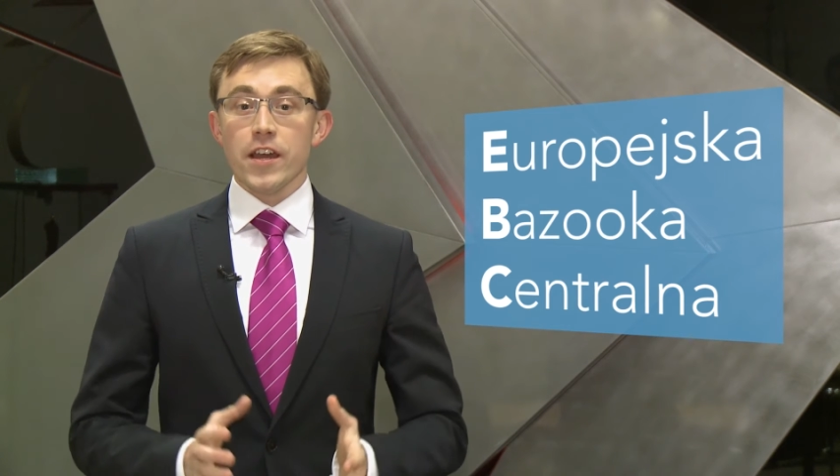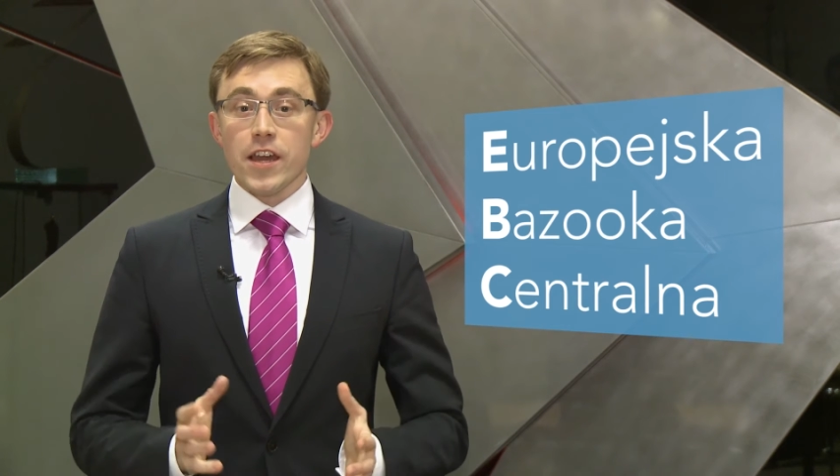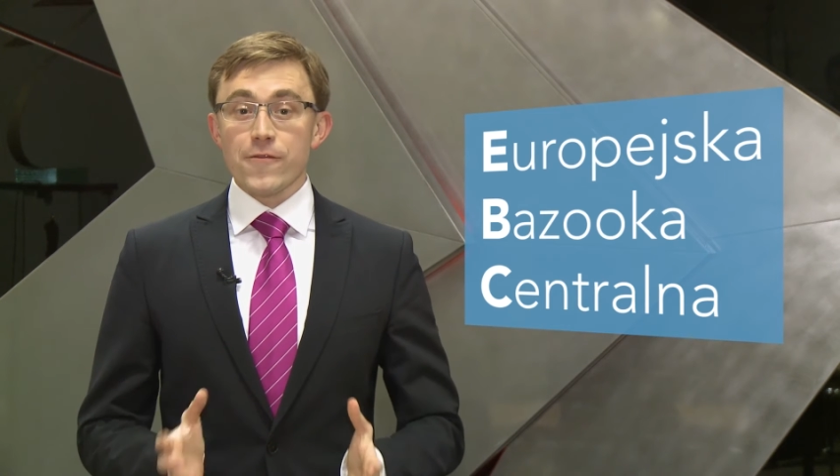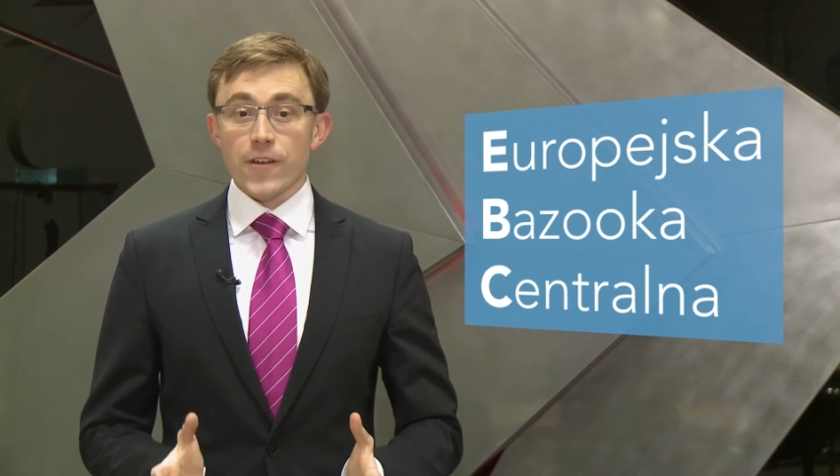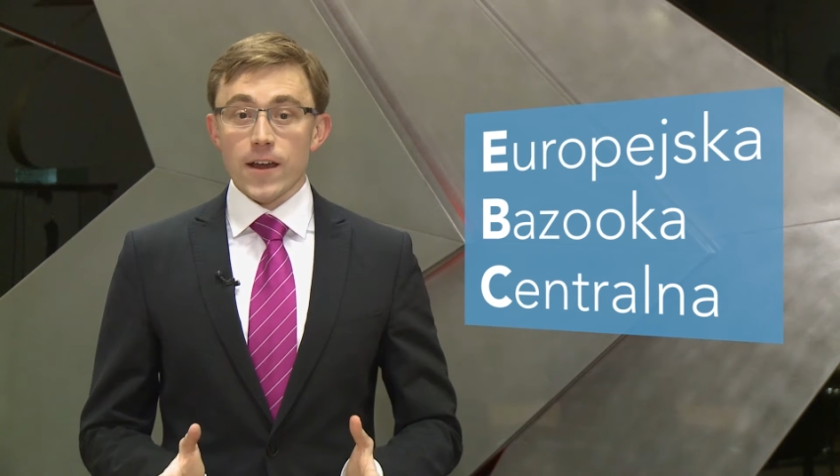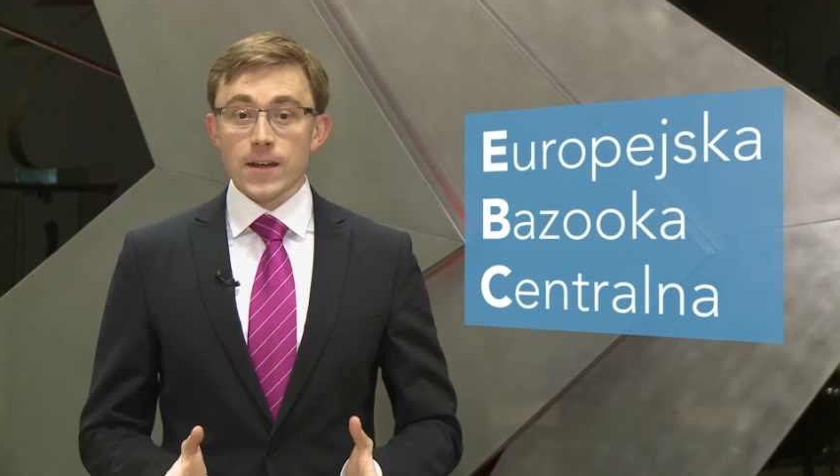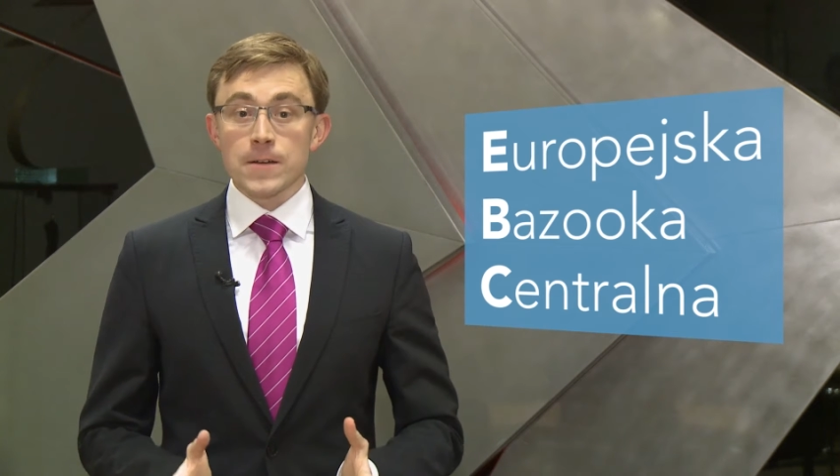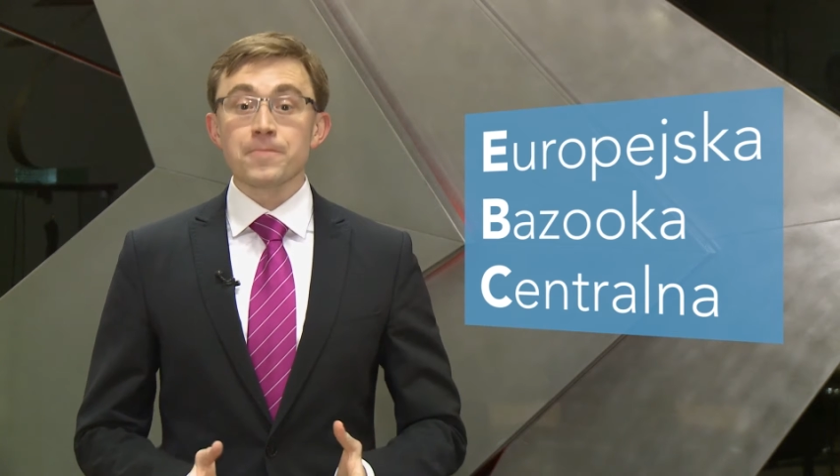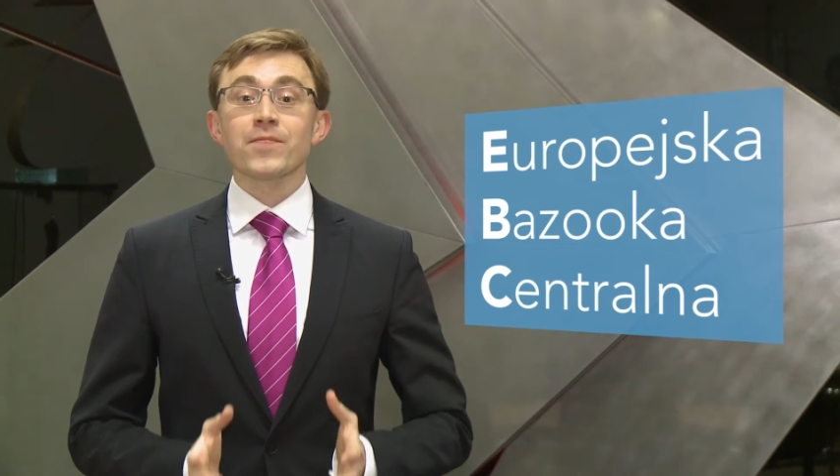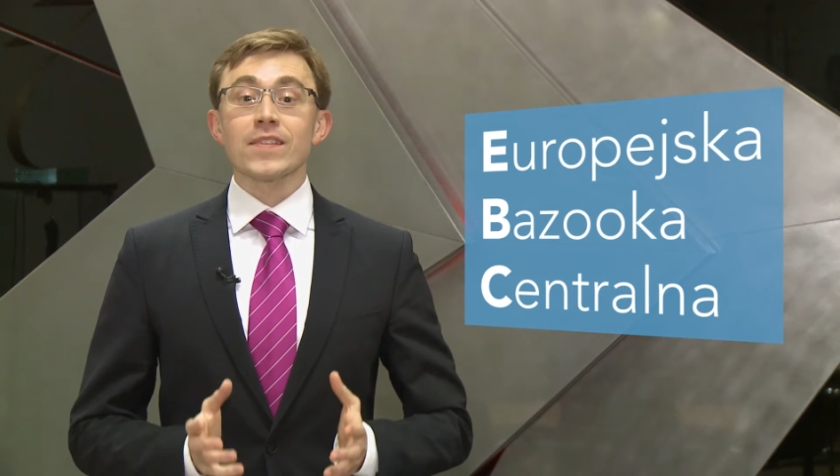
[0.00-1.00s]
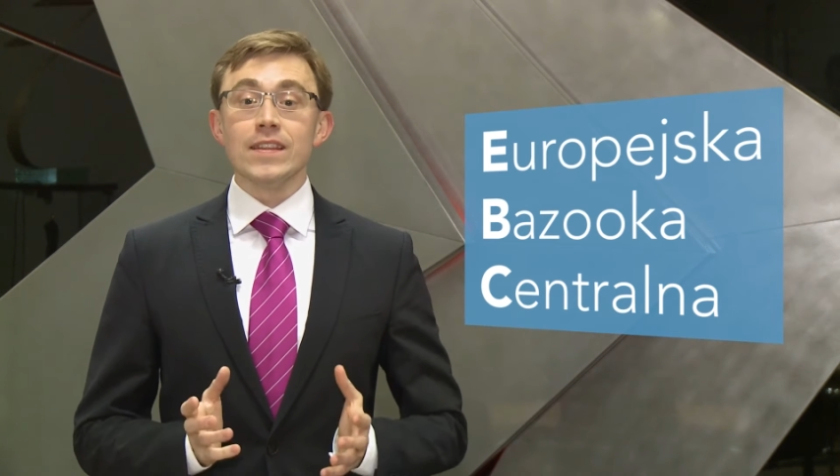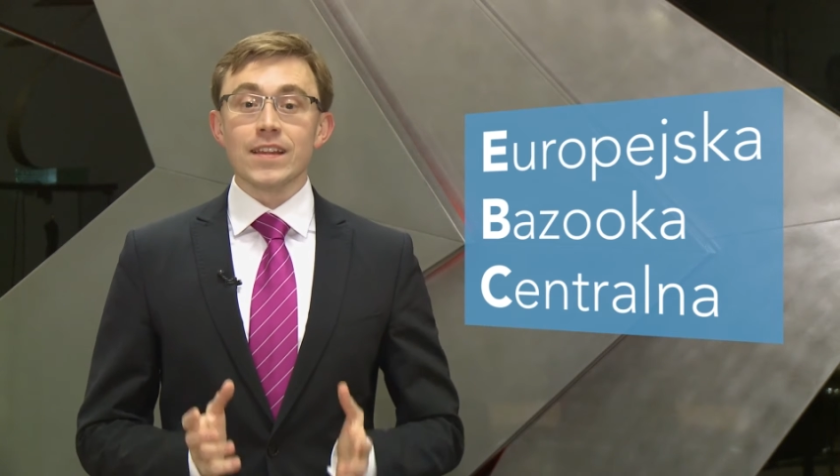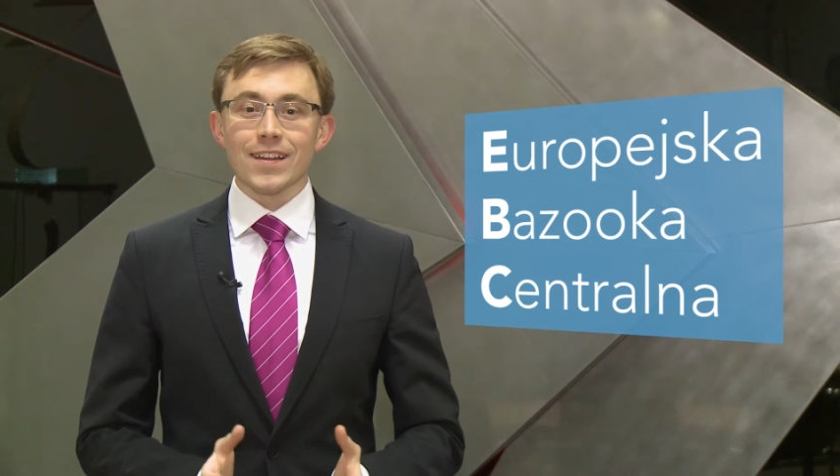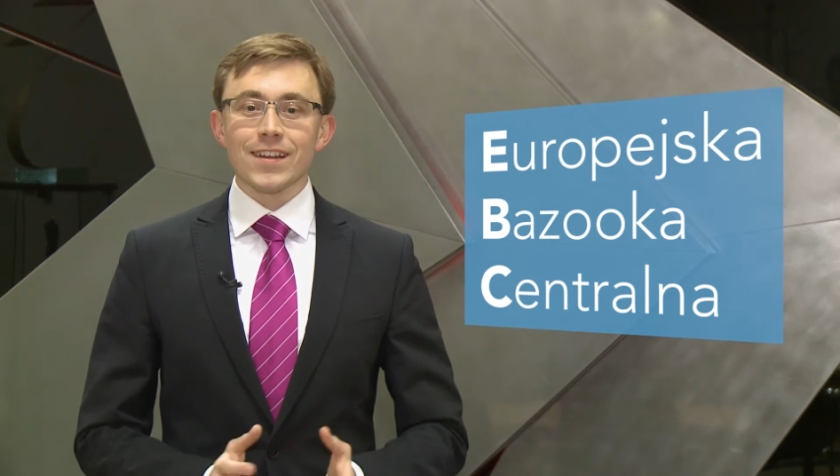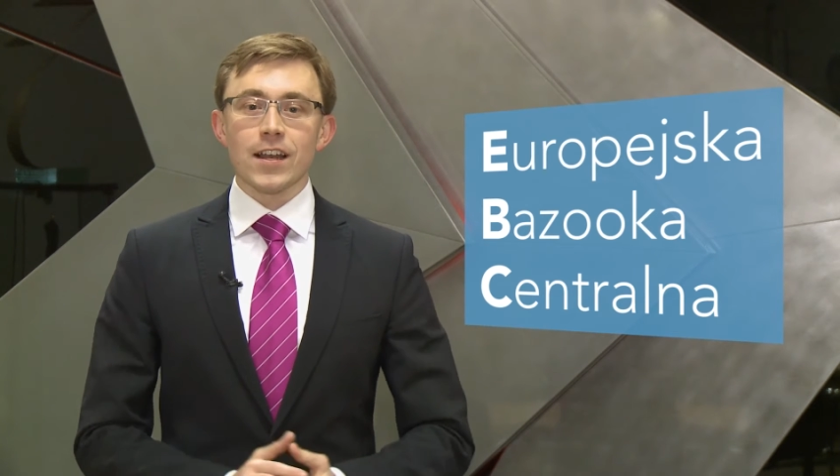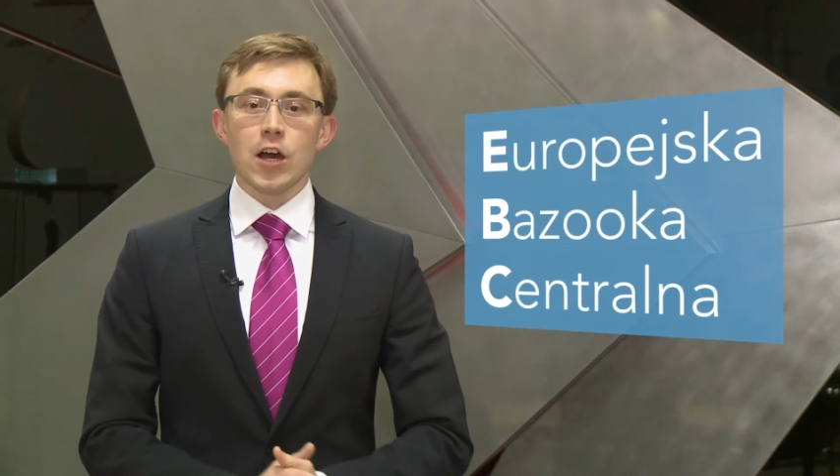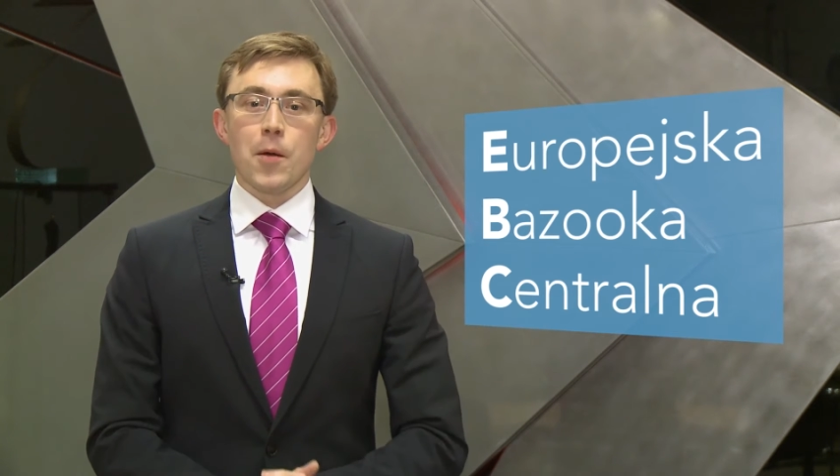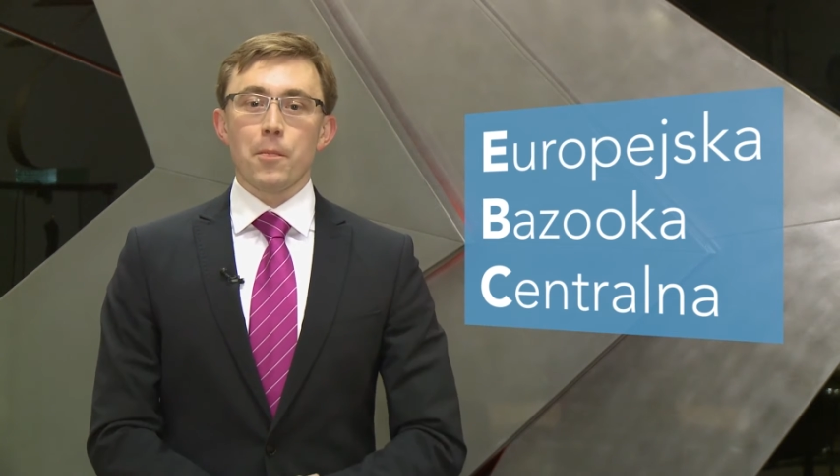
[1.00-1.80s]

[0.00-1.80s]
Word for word: i frank nadal